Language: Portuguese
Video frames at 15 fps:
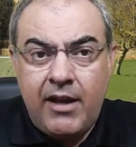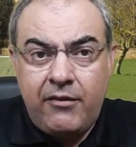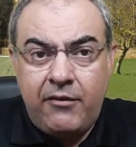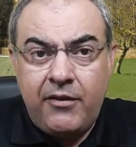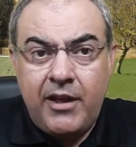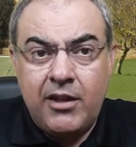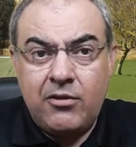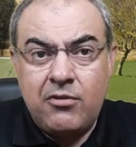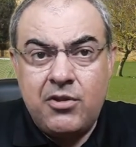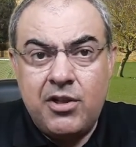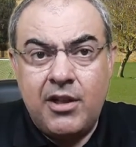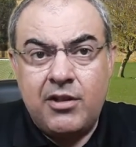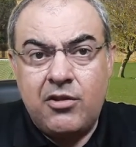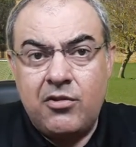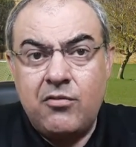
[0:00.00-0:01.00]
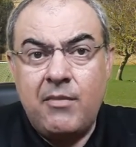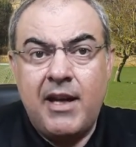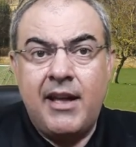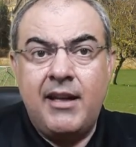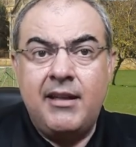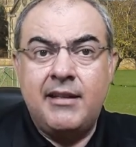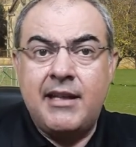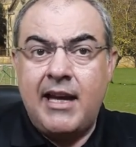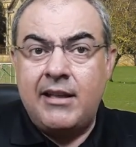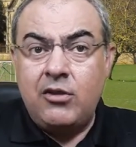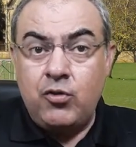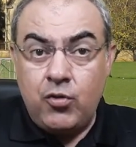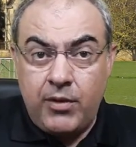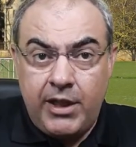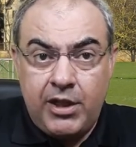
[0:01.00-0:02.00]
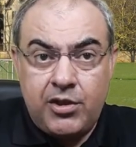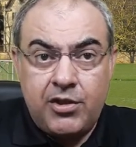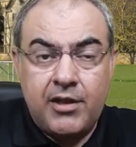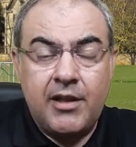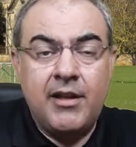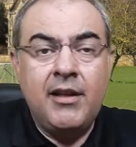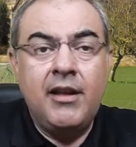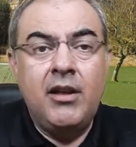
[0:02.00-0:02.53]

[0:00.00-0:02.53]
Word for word: é feito diante de uma realidade jurídica,